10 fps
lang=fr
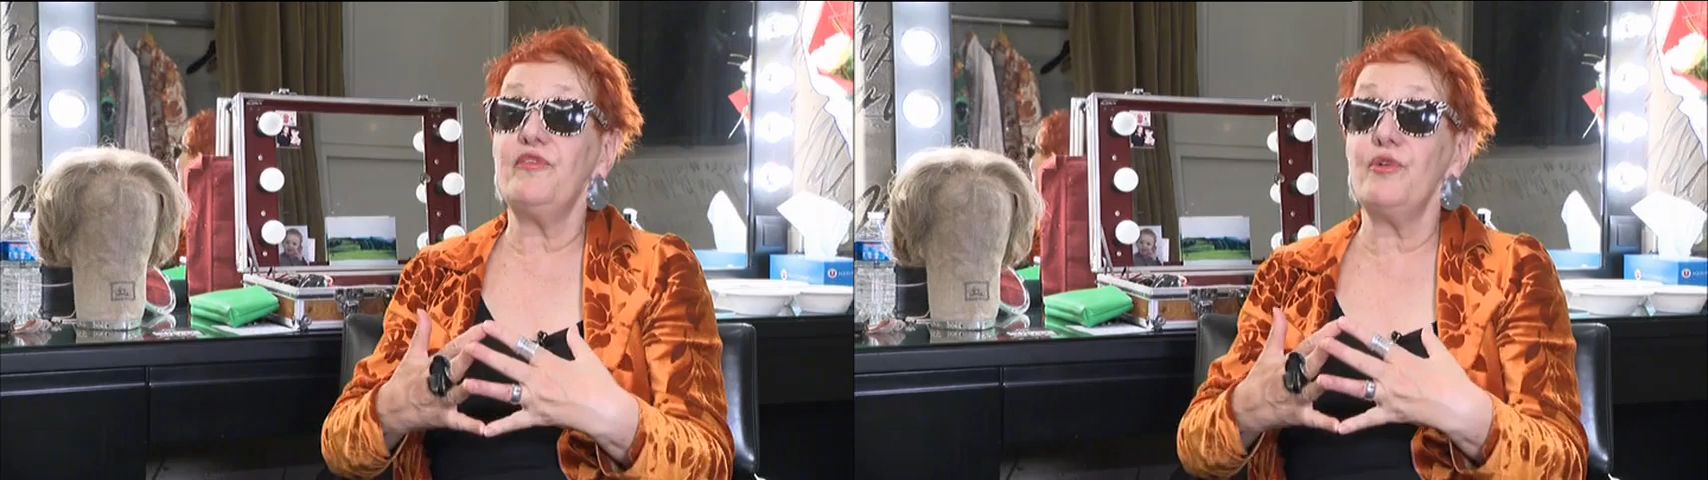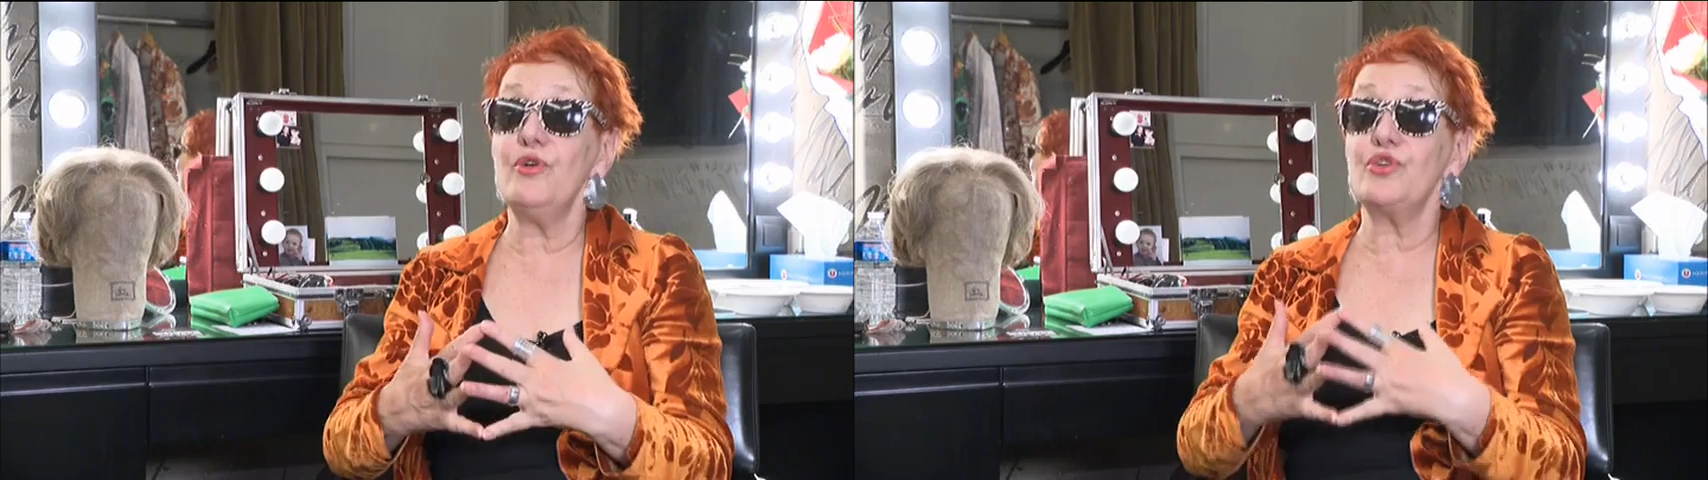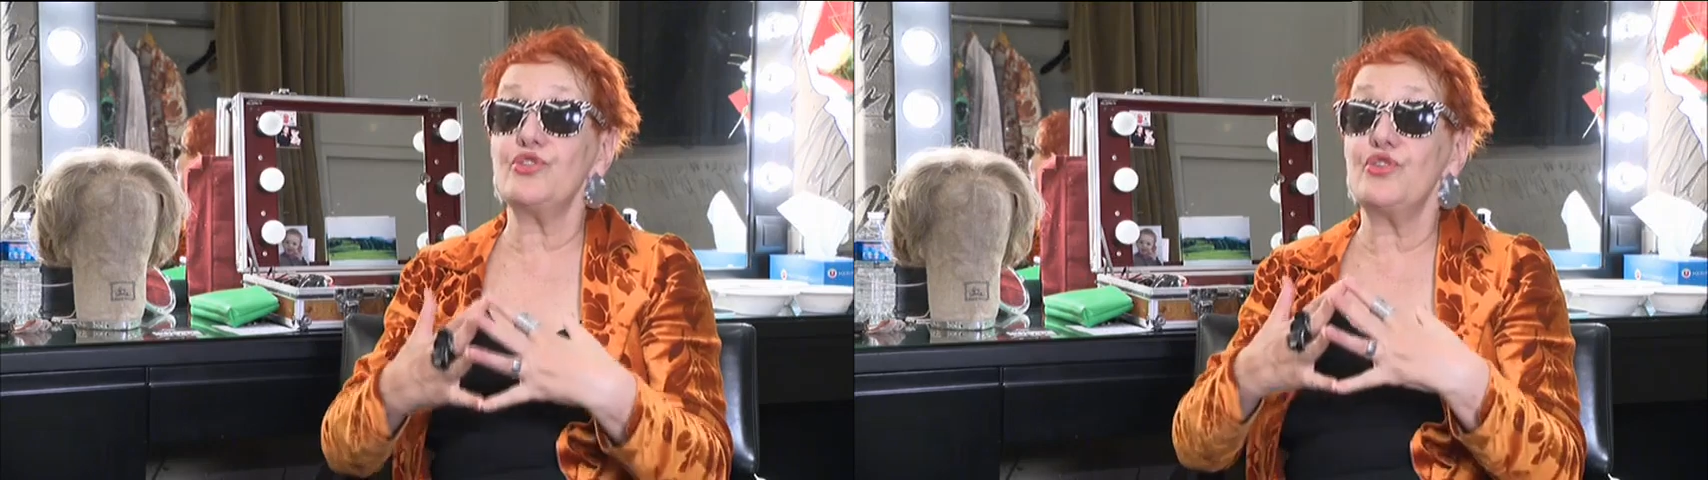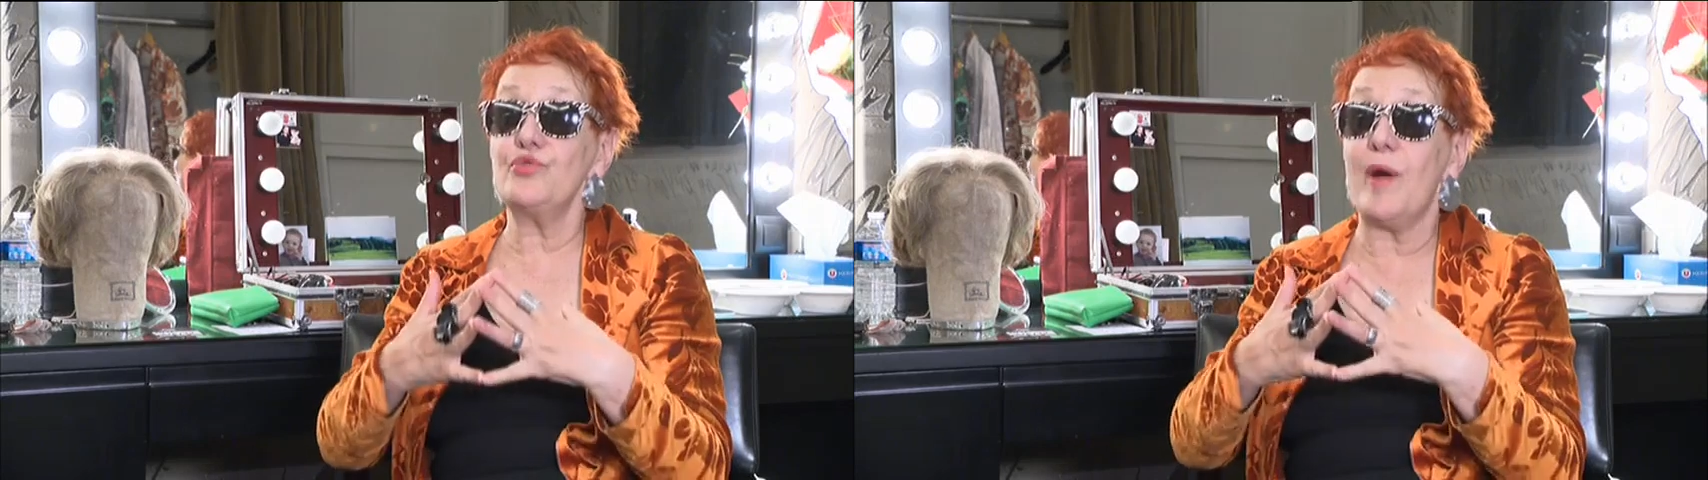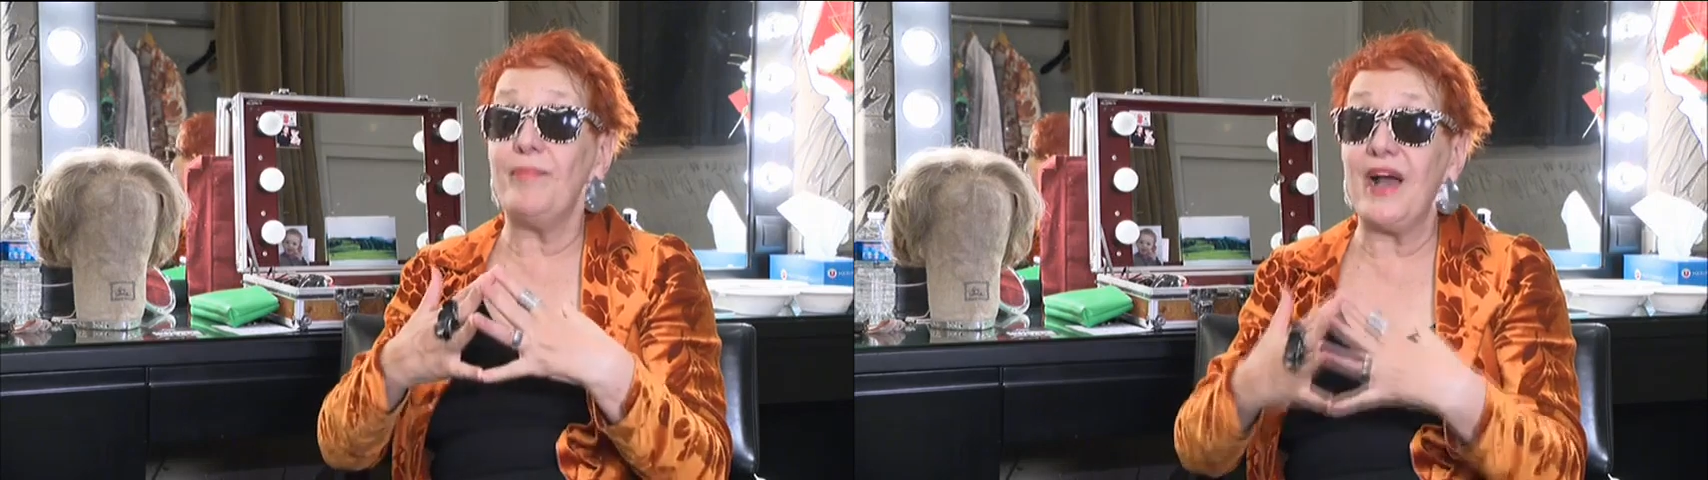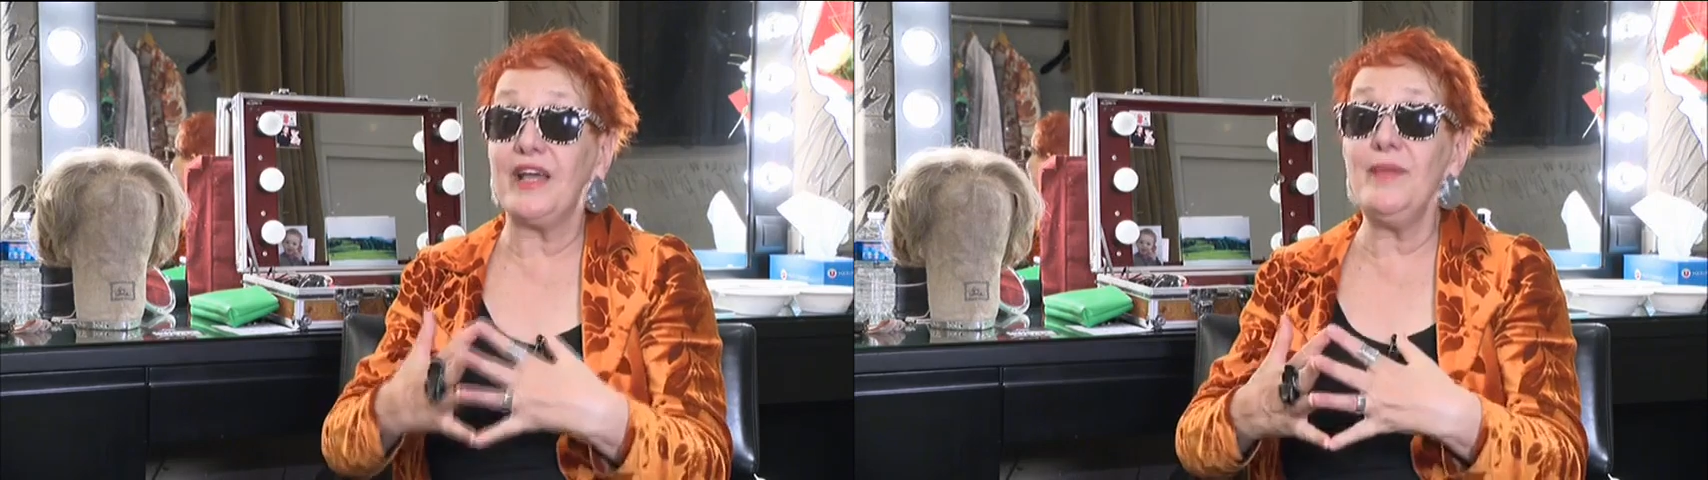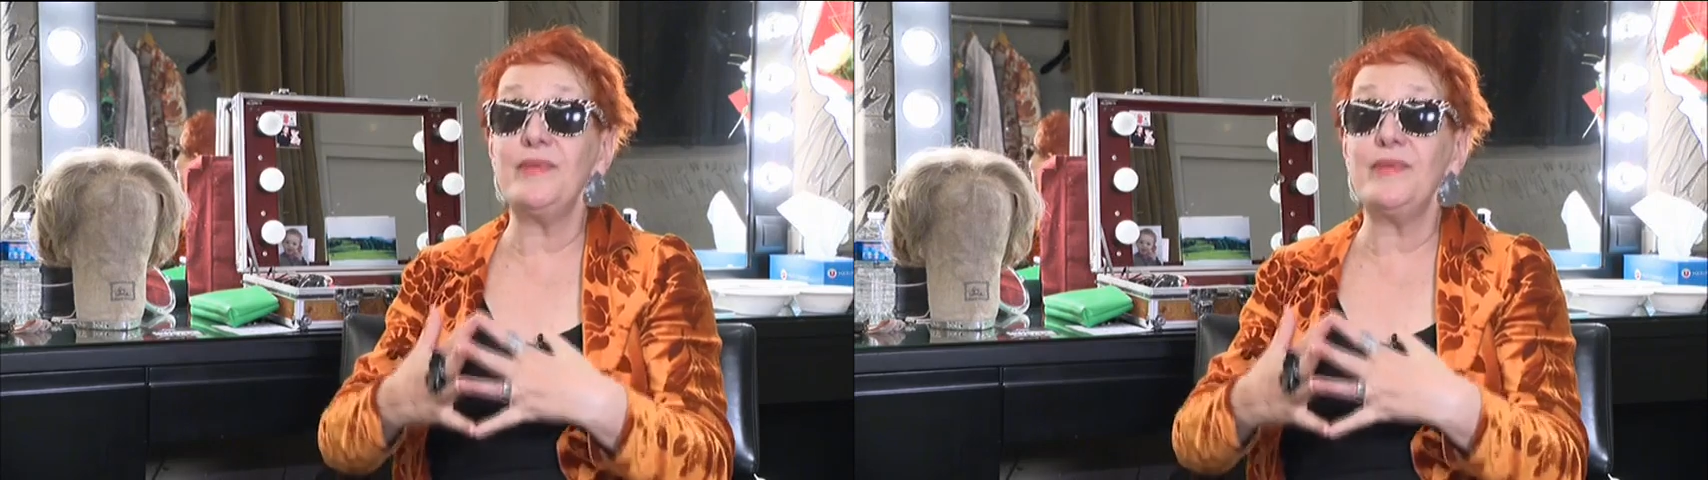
faut que je joue à Paris,